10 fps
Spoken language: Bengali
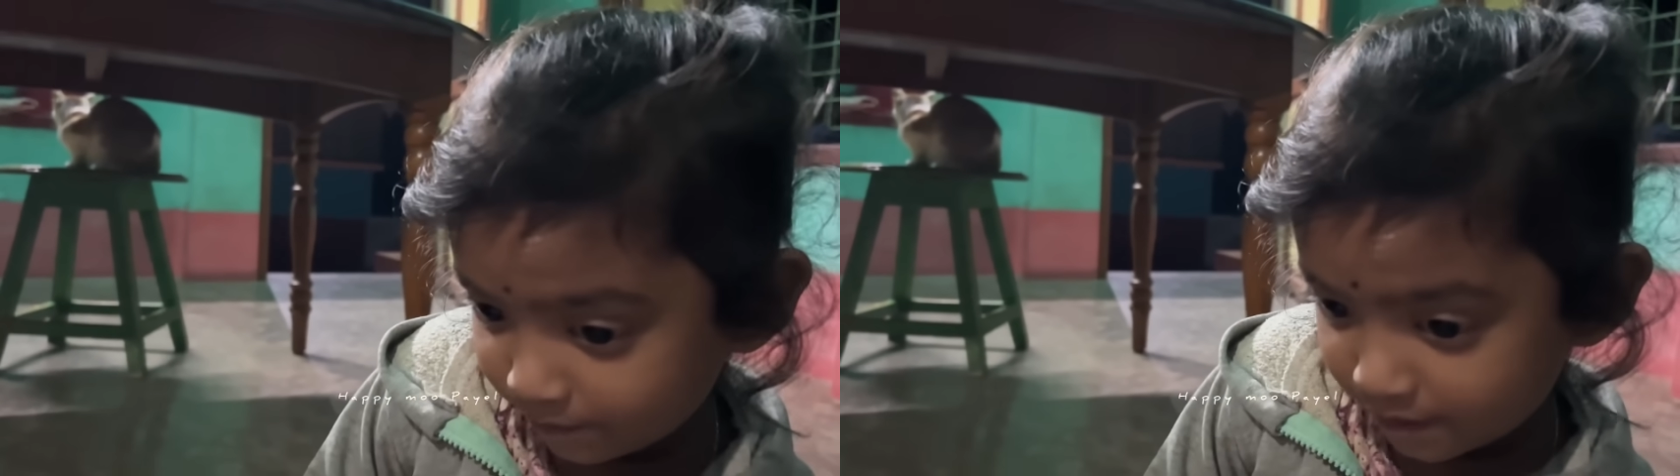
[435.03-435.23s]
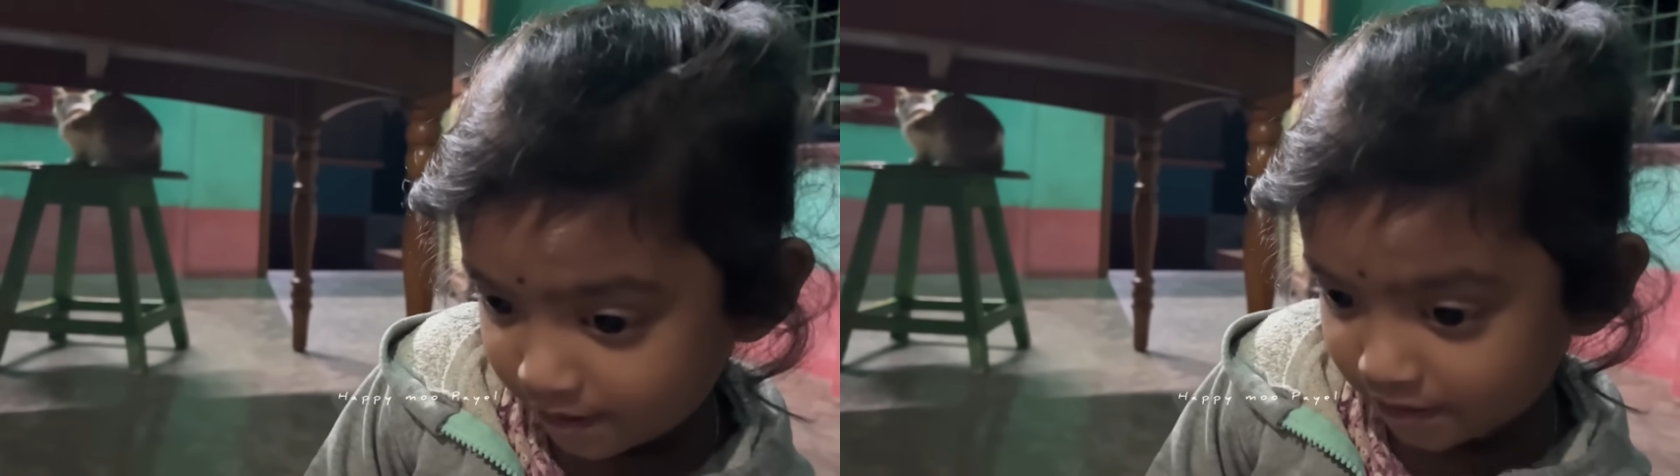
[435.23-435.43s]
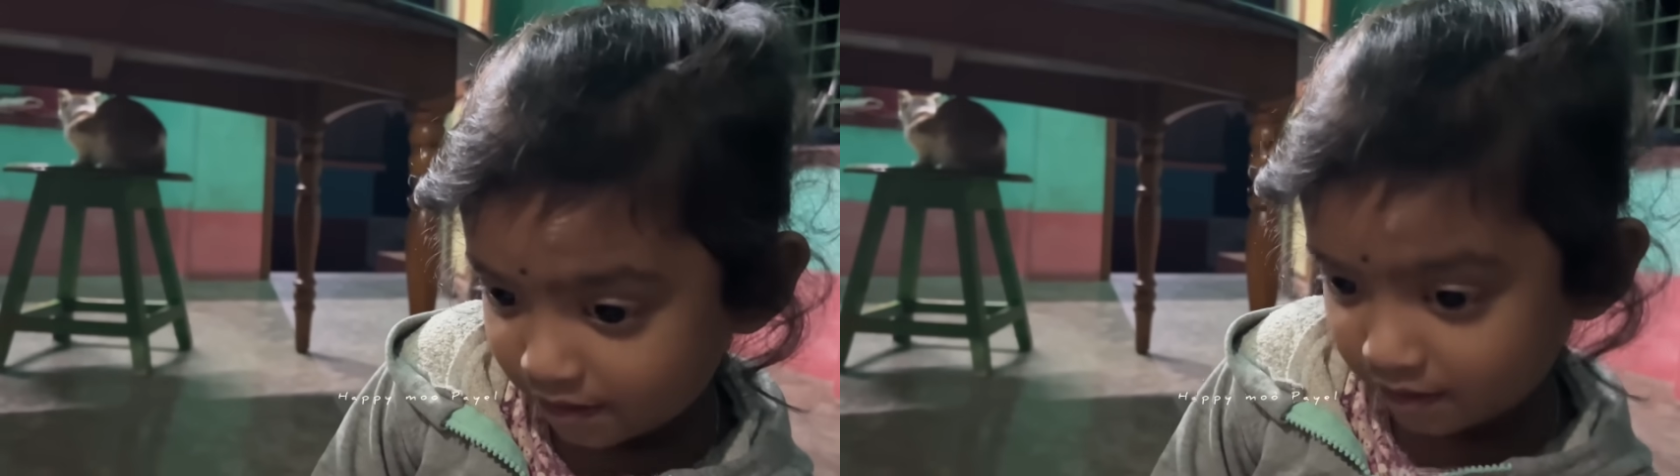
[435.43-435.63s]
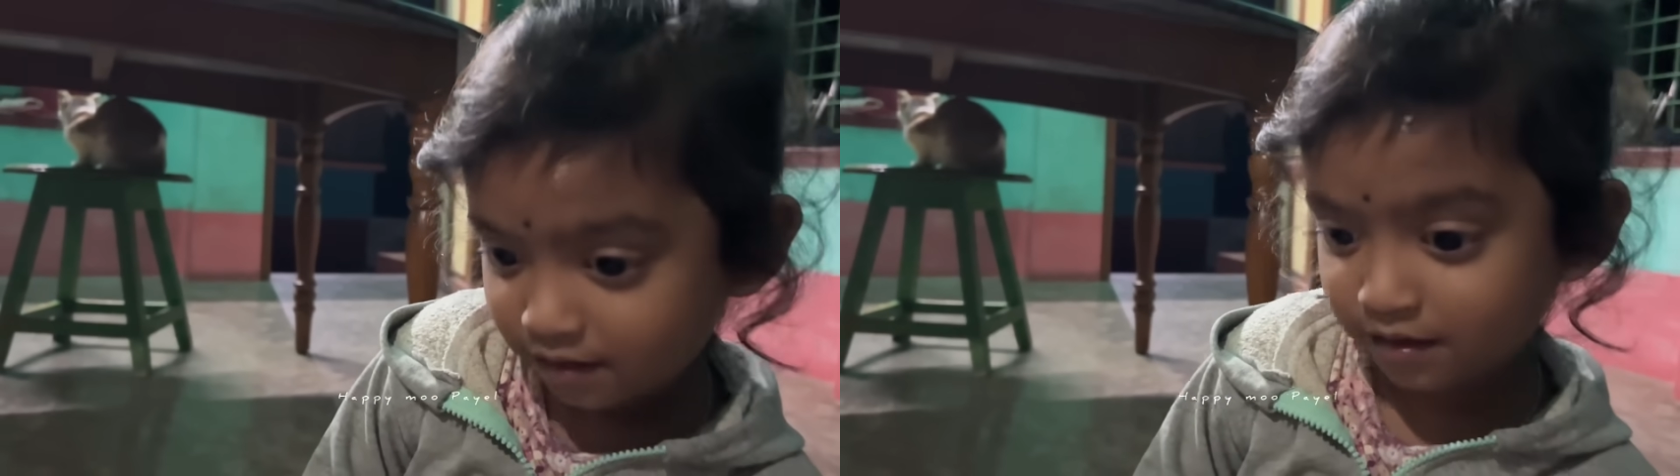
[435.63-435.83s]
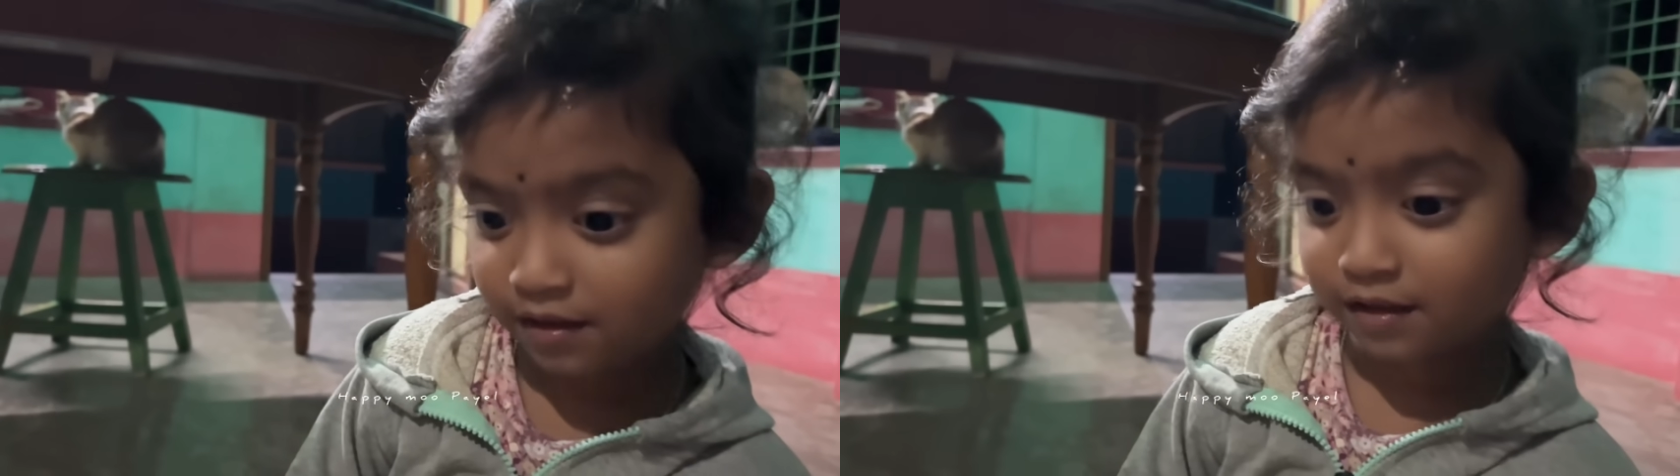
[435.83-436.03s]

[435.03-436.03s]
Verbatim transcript: নিমন্ত্রণ করে দাও